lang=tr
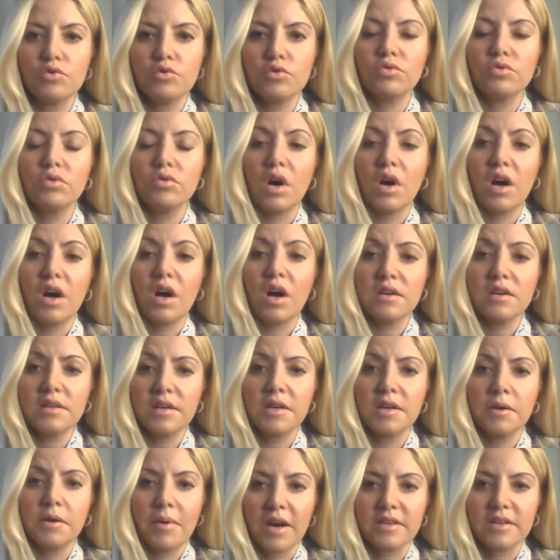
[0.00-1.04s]
Çünkü
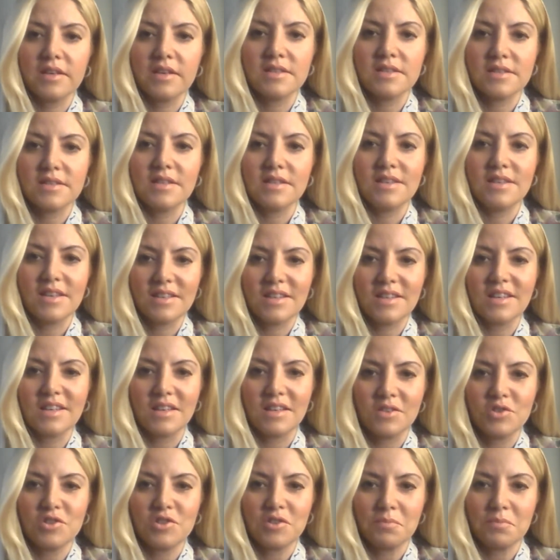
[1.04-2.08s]
Ankara merkezli iki
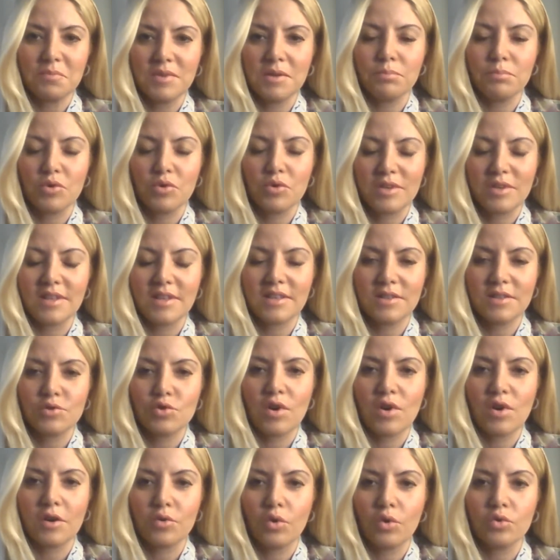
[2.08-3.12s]
girişimde buradaki
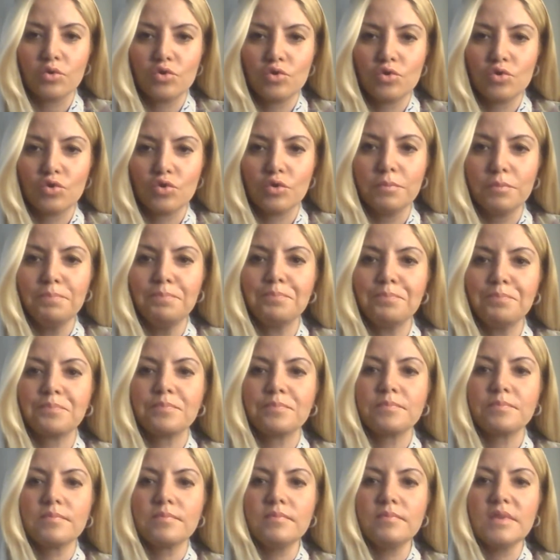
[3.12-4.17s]
şu an konuştuğum
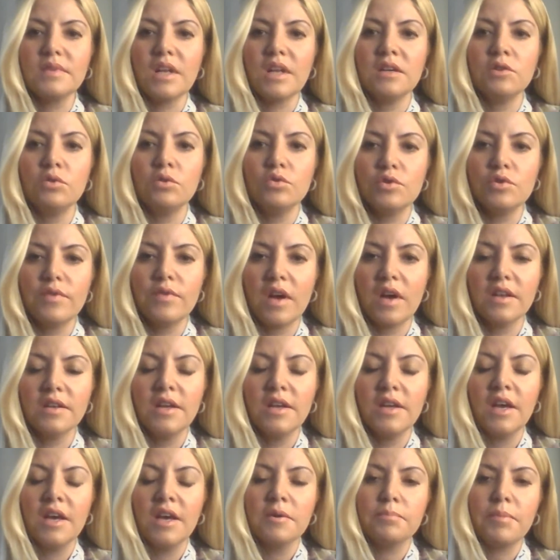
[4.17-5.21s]
Lütfen
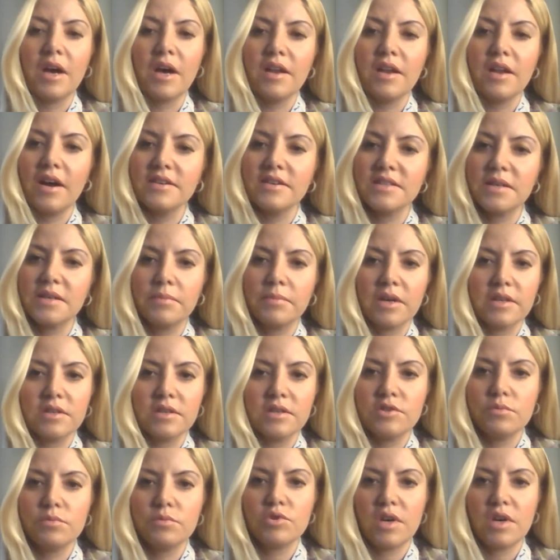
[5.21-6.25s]
ben her zaman
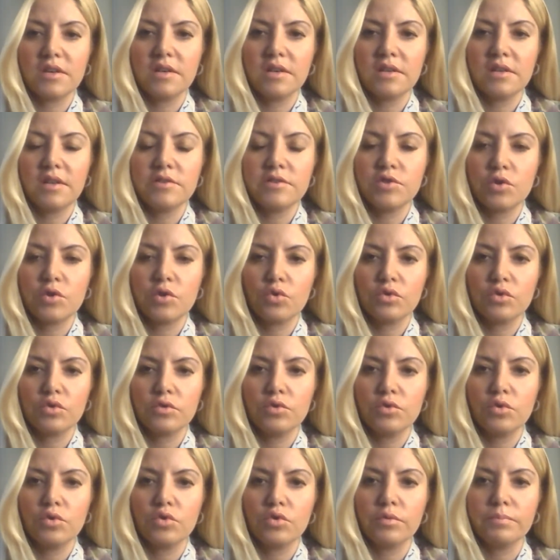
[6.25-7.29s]
girişimci arkadaşlar
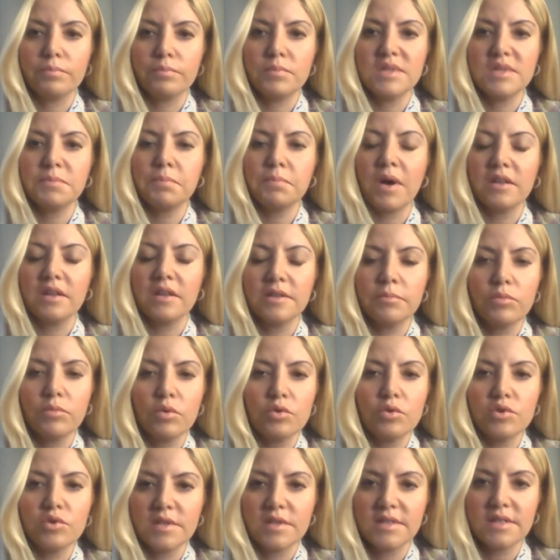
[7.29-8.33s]
onu diyorum. Biz pandemi
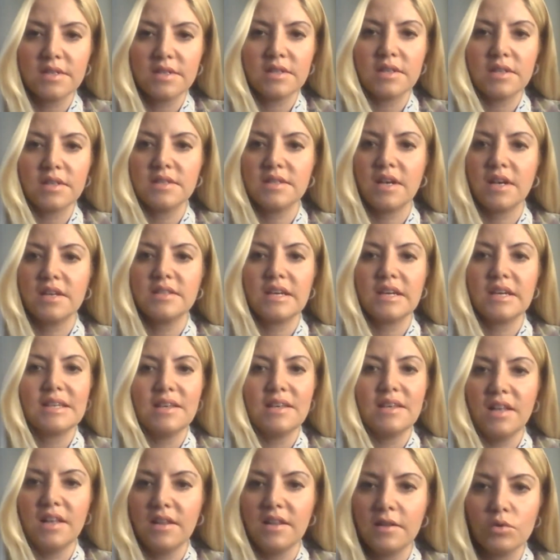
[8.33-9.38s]
öncesinde zaten
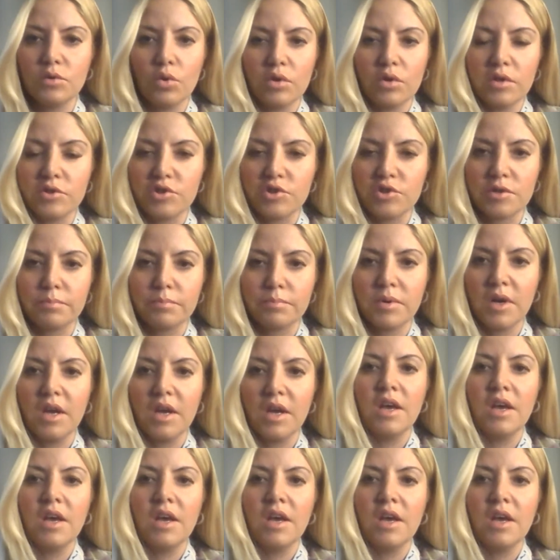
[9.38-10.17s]
il il dolaşıp